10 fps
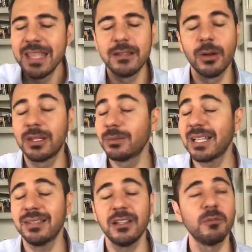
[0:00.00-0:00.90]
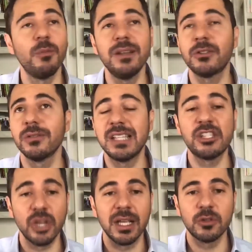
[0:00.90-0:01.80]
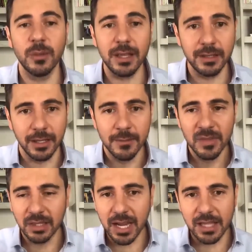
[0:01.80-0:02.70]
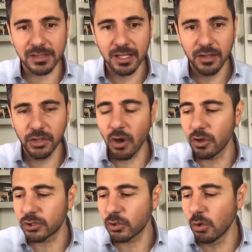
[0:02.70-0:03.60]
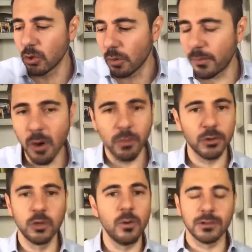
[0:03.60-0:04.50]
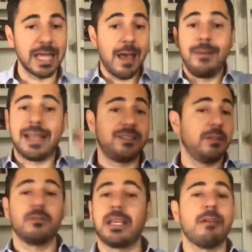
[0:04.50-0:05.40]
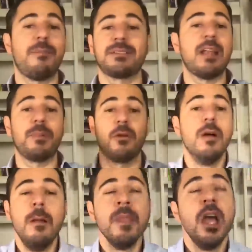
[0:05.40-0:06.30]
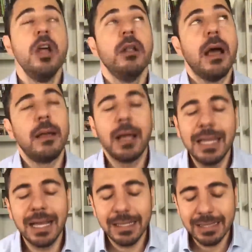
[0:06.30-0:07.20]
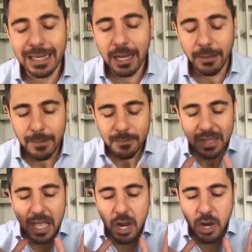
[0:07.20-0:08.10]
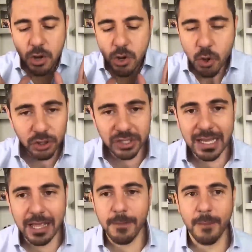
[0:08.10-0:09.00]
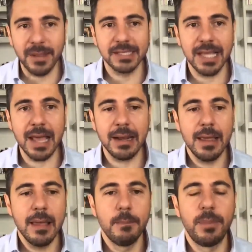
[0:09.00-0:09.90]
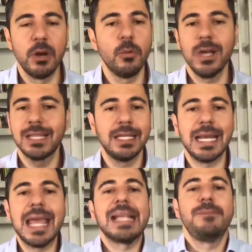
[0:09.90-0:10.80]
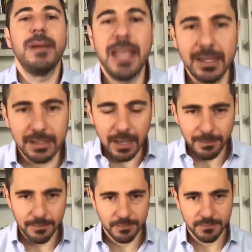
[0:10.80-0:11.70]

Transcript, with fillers: Y lo que tenemos que hacer en los momentos es decir, chingue su madre, tres, dos, uno, pum, lo subo, a ver, no sé qué va a pasar, pero eh, aquí la, esta es la clave no sé qué va a pasar, pero voy a tener experiencia.